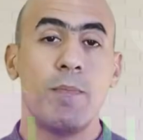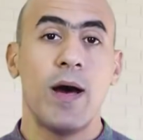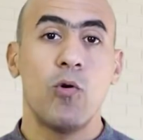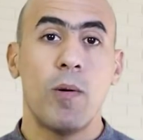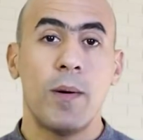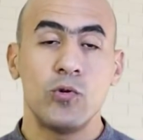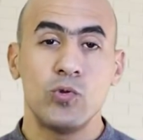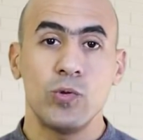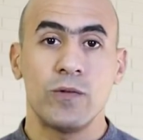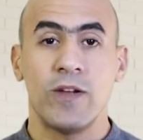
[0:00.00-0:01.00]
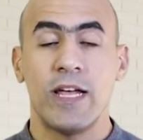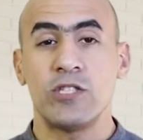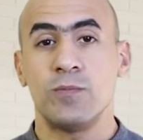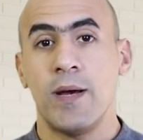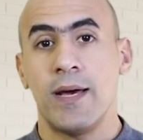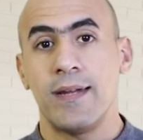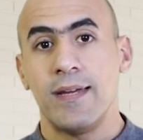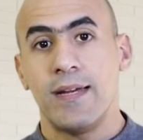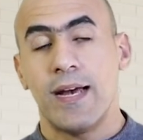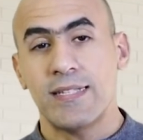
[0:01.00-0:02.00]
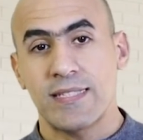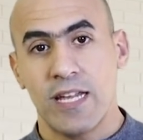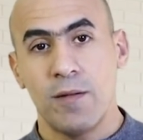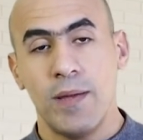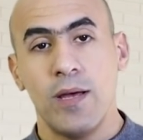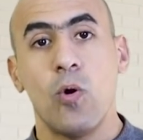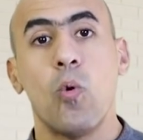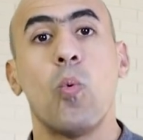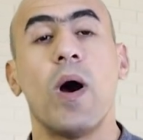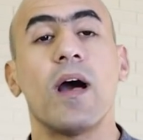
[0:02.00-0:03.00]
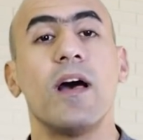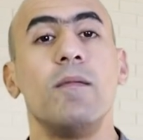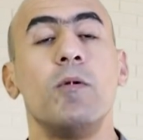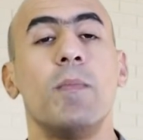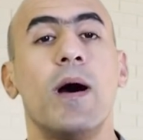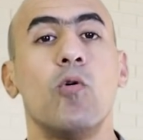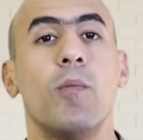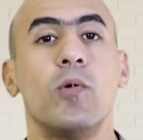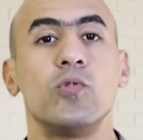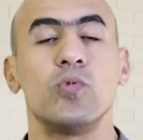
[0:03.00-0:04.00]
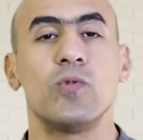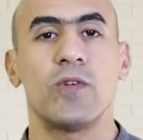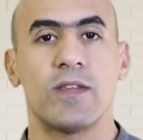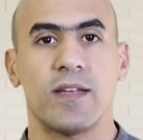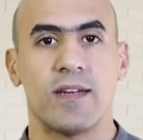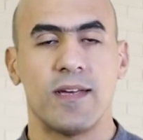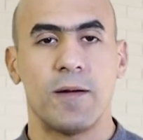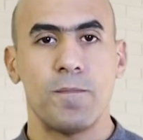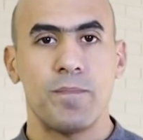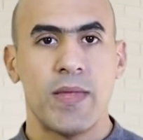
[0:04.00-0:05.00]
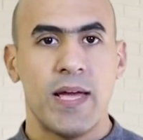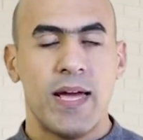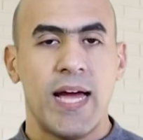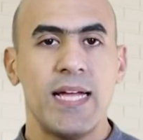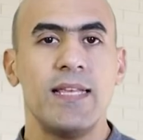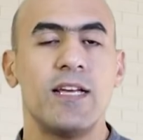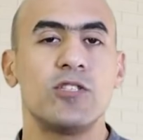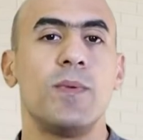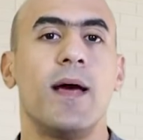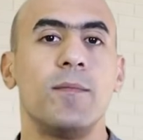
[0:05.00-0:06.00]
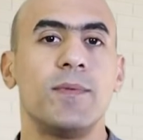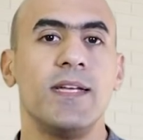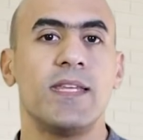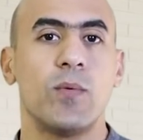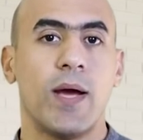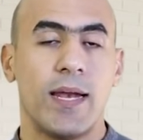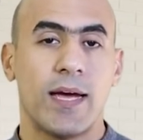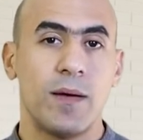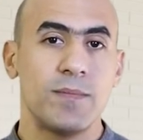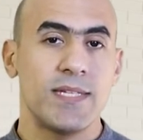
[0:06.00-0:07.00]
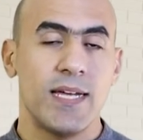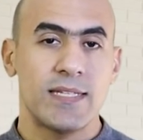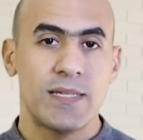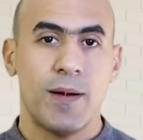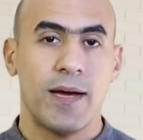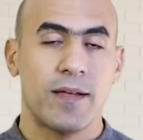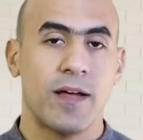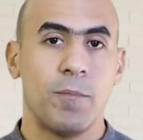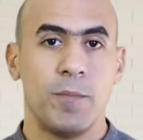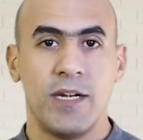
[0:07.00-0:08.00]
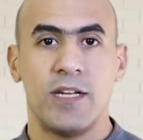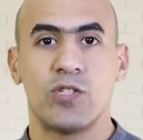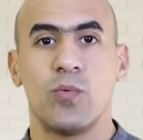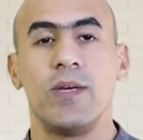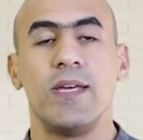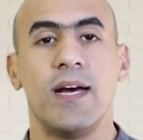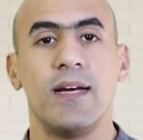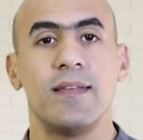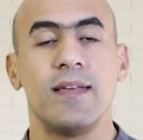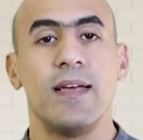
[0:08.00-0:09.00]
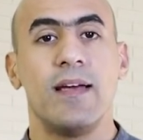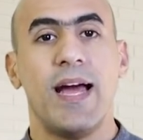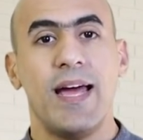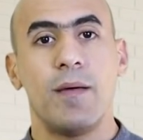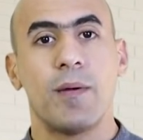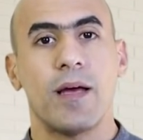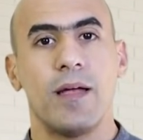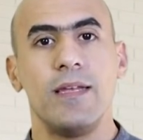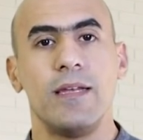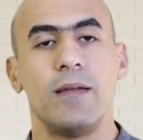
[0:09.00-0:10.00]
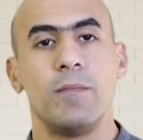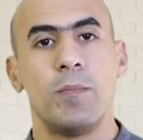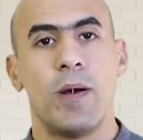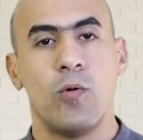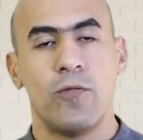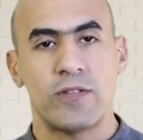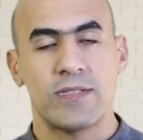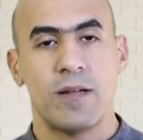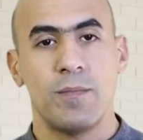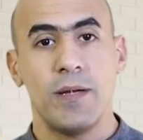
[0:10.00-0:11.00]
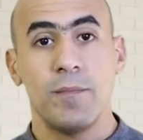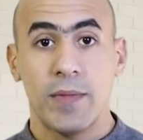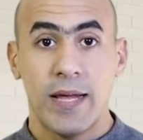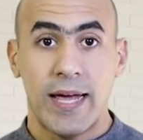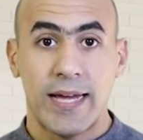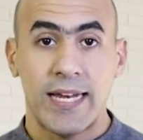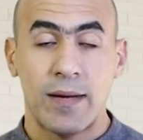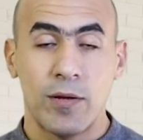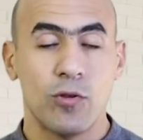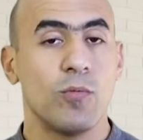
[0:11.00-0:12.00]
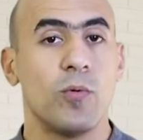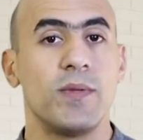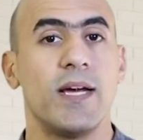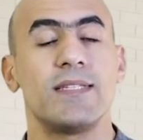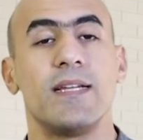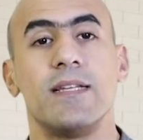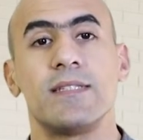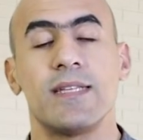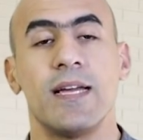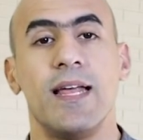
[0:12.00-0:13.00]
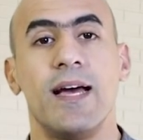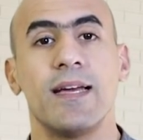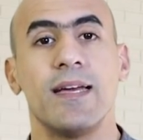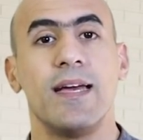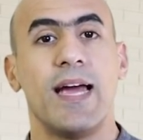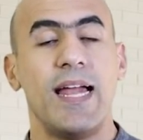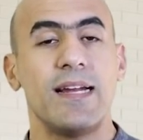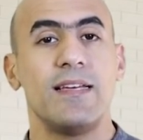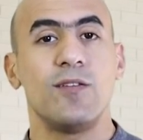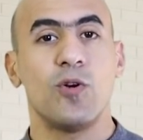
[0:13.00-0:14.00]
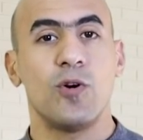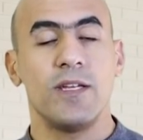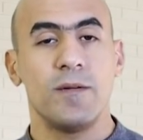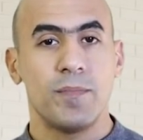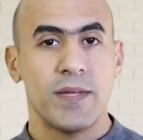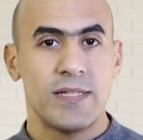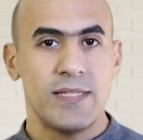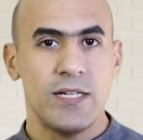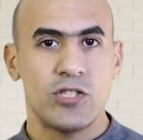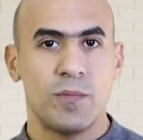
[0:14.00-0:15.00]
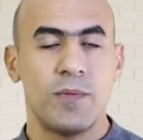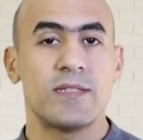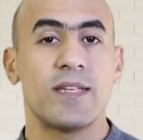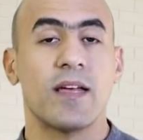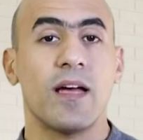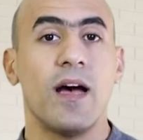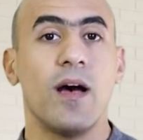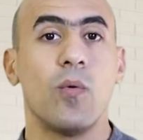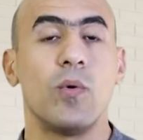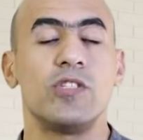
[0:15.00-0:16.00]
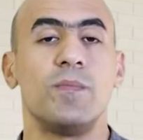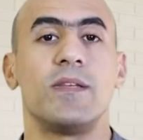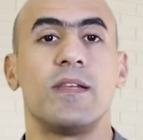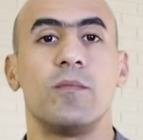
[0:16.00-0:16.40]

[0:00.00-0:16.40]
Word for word: مما هو موجود في الأجبان الصلبة وأقل مما هو موجود في الطرية هذه الأجبان بتحتوي على 5 ل 7 جرام من النشويات أعلى بقليل مما هو في الصلبة لكنها برضه ممتازة للاستهلاك الكيتوني زي الجبنة الزرقاء وجبنة